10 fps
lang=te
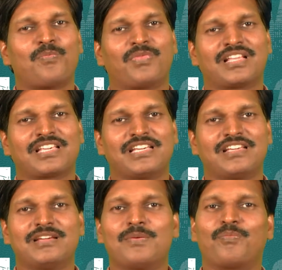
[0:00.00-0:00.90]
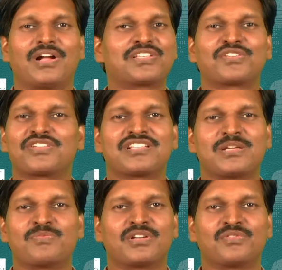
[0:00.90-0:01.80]
మనకి మంచి రోజులు
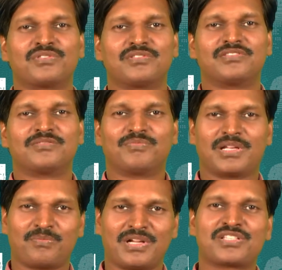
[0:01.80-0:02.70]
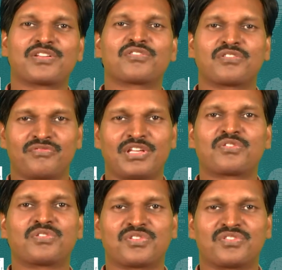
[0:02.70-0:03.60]
ఏముండవు మనం మంచి రోజులు కొన్ని
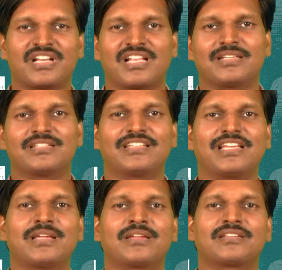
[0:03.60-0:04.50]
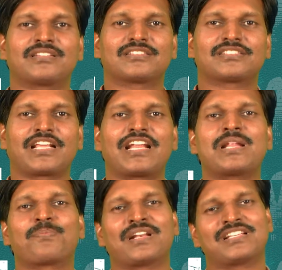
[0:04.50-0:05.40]
వెతుక్కుంటూ ఉండాలి ఏ సరైన
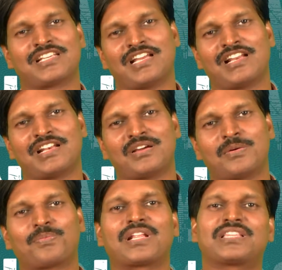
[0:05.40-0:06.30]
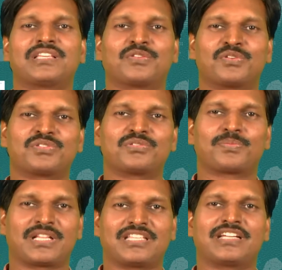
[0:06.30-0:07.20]
పని చేయాలన్నా ప్రతిరోజు
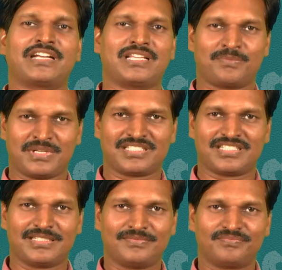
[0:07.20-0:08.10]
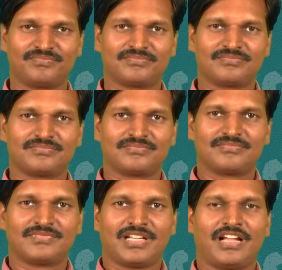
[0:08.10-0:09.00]
ప్రతి గడియ మంచిది
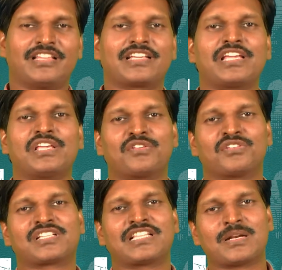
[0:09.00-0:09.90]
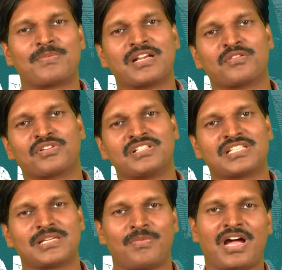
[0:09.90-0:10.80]
అందుకే ఈరోజు చంద్రమండలం
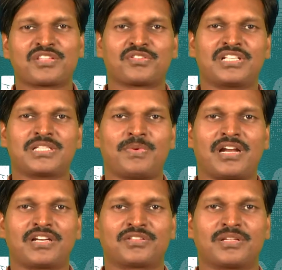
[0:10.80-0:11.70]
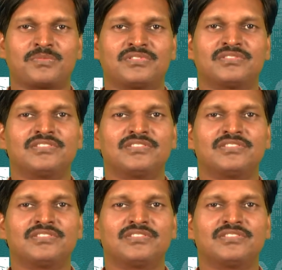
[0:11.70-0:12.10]
గురించి మార్స్ గురించి మాట్లాడుతున్నాము